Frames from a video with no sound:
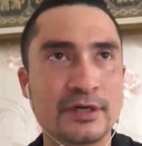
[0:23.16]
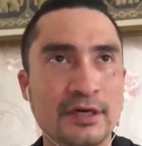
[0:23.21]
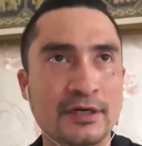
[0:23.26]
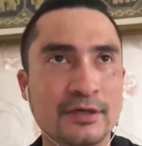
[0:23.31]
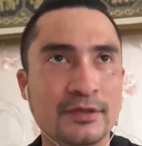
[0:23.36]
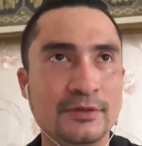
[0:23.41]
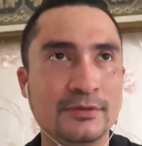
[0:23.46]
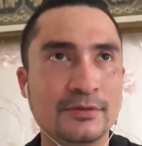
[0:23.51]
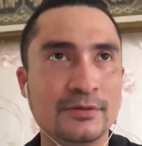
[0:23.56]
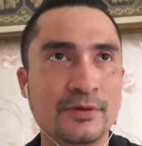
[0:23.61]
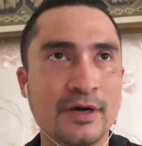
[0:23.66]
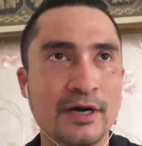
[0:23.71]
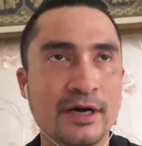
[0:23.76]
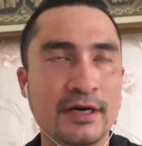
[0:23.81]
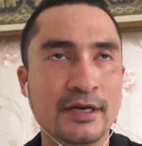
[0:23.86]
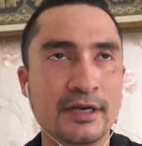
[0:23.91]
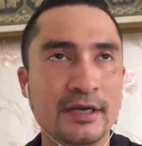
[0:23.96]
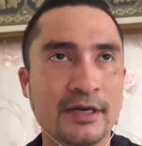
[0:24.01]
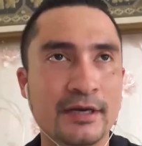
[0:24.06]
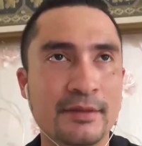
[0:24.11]
aku
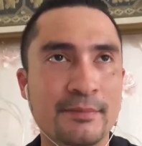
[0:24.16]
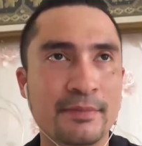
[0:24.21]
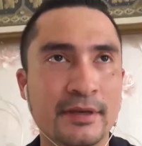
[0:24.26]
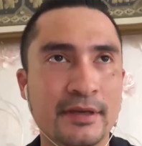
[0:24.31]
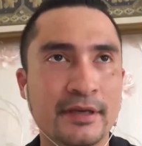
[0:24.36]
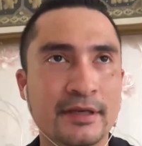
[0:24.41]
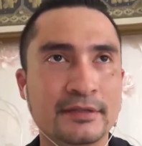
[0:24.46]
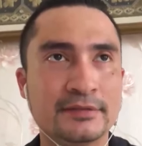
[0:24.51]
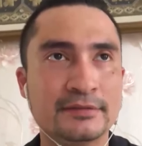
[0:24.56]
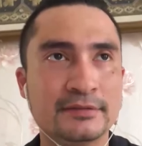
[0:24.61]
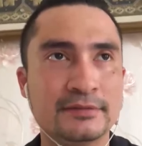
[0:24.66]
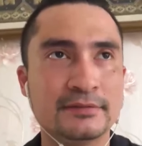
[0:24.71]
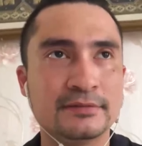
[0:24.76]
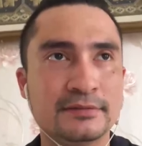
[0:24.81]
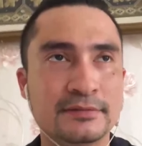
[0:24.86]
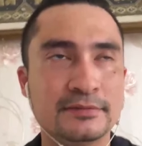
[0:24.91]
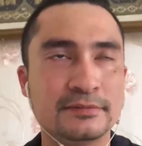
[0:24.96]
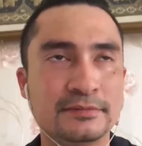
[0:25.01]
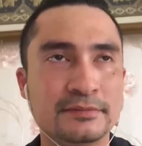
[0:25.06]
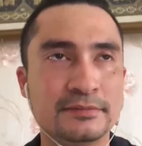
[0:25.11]
hari ini pingin
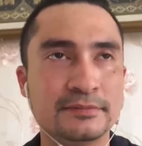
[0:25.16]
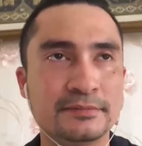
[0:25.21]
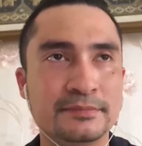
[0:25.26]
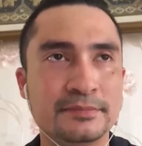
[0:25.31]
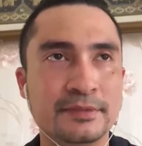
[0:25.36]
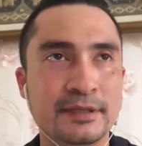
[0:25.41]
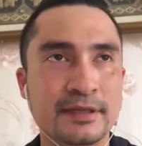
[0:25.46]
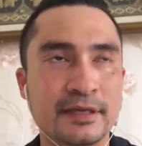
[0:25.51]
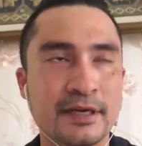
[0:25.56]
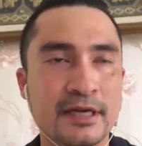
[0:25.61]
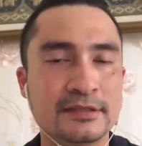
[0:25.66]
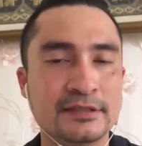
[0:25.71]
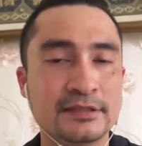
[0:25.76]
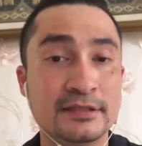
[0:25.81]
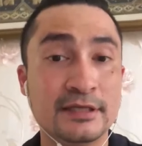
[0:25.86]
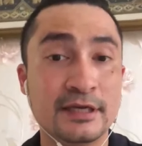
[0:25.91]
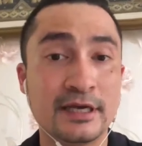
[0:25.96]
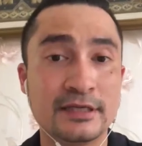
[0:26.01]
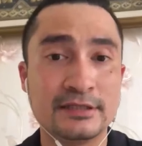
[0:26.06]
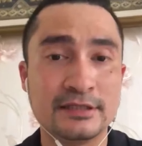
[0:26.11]
pingin
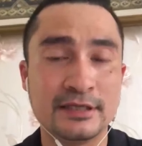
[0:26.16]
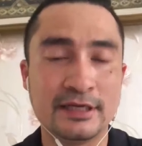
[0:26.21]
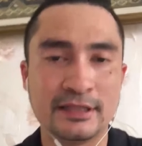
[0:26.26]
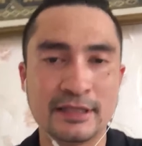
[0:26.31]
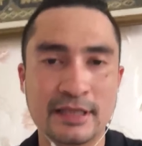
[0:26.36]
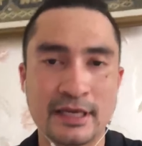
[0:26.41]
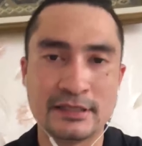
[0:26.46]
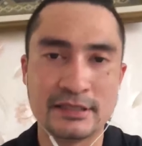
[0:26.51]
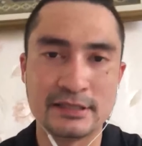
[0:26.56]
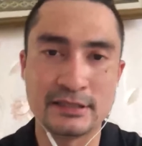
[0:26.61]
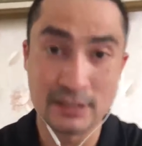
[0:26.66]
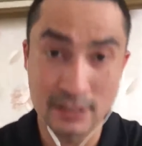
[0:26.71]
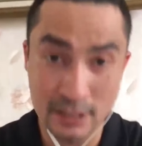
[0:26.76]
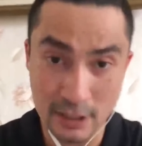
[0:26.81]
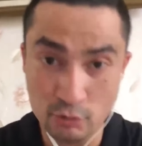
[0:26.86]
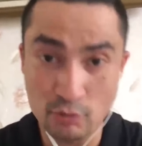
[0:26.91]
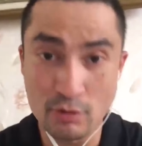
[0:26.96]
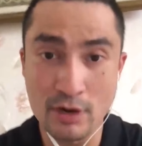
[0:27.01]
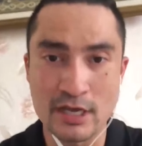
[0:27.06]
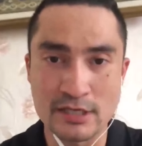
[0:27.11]
kasih sedikit cerita sih,
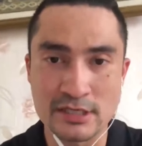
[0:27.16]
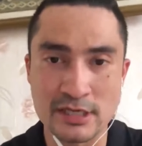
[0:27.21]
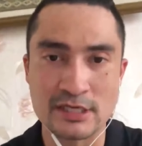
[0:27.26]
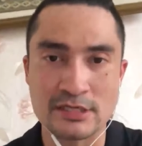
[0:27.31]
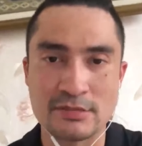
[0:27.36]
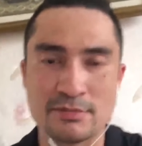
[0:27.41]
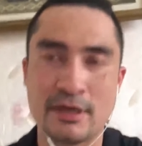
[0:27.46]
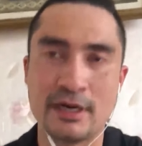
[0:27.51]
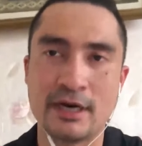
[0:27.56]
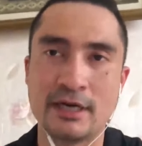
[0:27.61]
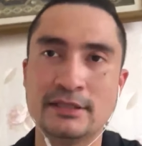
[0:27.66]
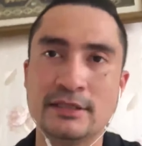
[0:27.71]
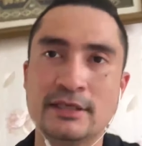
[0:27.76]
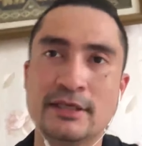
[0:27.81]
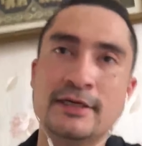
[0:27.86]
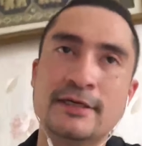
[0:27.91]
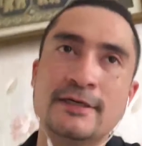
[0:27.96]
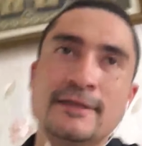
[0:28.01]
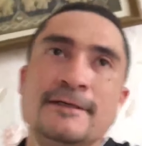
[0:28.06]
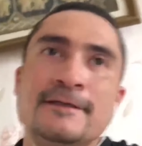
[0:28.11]
sedikit ulasan
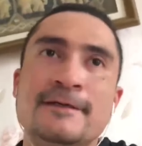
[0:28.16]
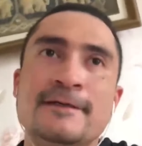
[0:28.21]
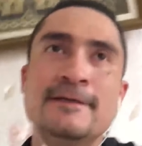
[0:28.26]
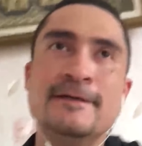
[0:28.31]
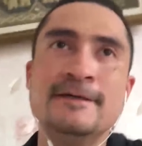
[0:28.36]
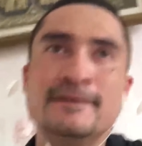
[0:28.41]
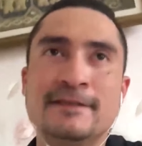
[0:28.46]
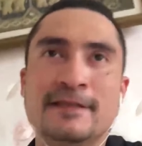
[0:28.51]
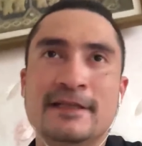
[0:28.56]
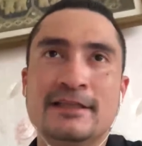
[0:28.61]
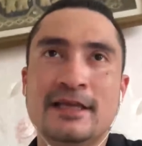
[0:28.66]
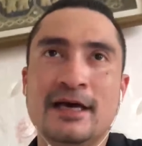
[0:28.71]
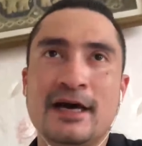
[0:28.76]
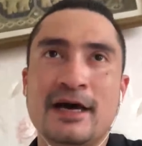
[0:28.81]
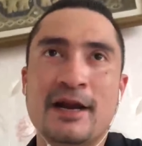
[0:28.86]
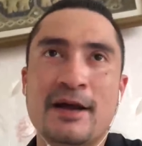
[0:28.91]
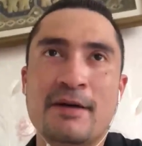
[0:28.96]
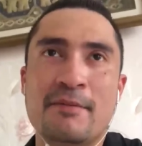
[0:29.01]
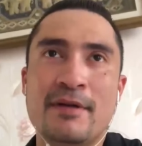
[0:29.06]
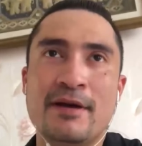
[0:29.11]
sebenarnya
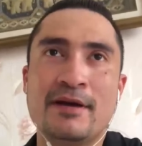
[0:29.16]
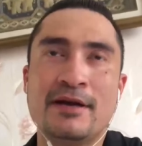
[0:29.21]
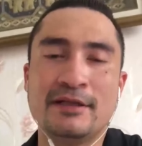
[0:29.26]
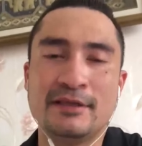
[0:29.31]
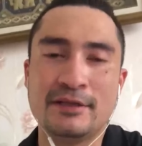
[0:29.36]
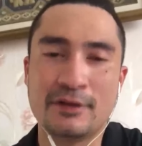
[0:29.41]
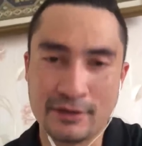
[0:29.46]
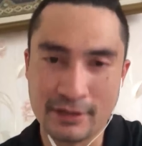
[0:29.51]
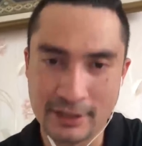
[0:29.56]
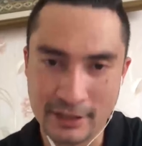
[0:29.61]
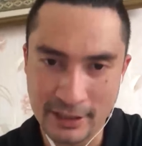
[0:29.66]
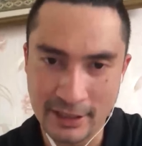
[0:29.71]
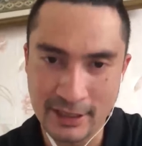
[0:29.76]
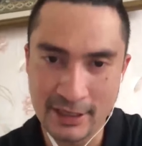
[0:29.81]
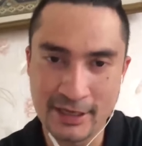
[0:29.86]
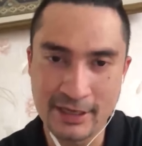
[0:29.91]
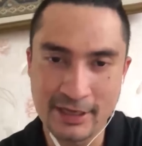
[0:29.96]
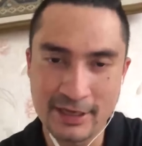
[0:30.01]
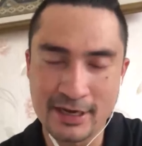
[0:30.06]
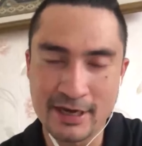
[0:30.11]
tentang Ramadan tahun
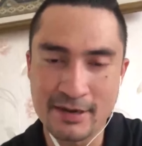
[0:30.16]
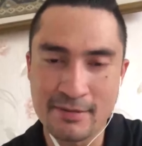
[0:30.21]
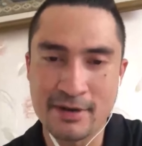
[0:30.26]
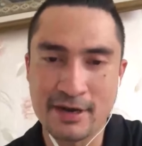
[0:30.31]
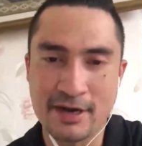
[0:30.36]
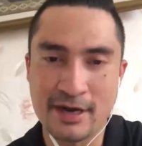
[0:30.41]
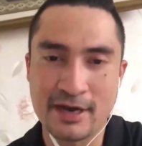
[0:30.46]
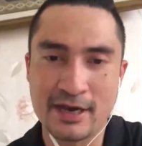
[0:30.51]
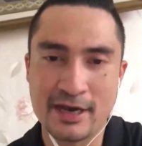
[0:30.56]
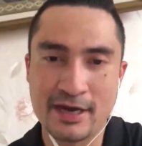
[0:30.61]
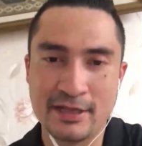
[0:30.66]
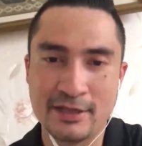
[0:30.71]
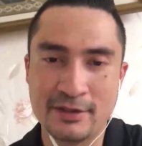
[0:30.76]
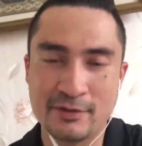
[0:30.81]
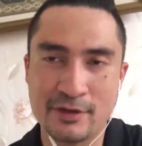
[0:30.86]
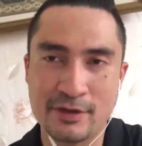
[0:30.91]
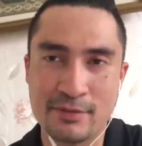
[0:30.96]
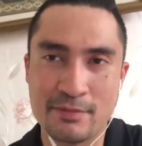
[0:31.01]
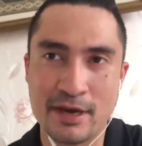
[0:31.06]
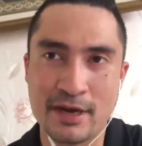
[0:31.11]
ini, Ramadan kali ini
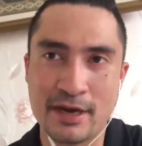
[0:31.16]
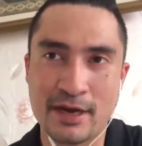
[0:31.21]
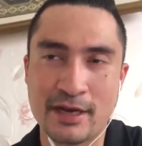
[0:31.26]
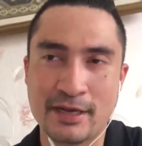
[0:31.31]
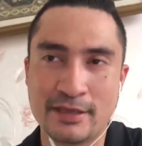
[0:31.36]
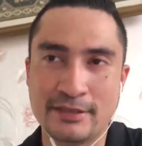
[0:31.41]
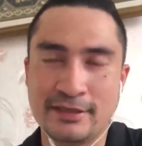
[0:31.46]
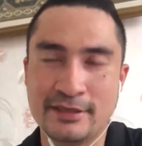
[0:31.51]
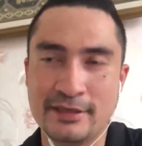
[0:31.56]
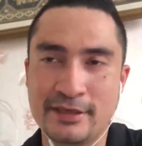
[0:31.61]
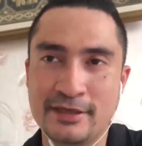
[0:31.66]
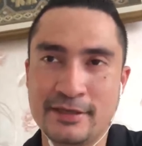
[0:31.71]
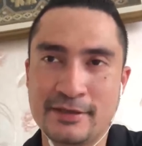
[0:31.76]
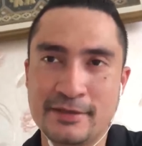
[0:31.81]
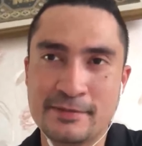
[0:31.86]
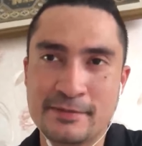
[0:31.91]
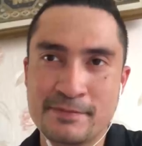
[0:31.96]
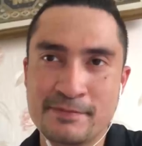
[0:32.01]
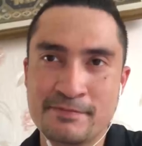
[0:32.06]
tuh gimana. Jadi